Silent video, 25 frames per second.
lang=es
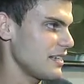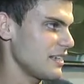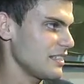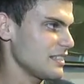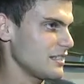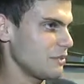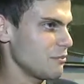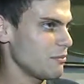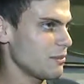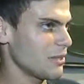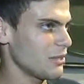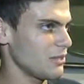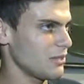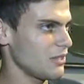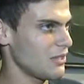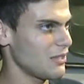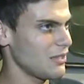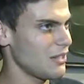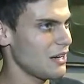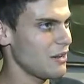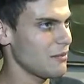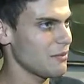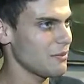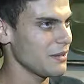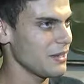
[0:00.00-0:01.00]
crece pasto
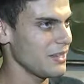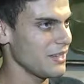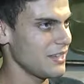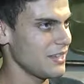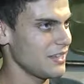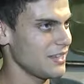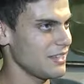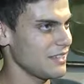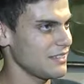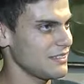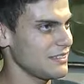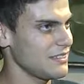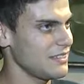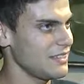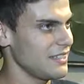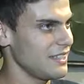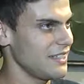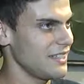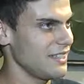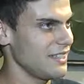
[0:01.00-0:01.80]
dentro de la pista, así que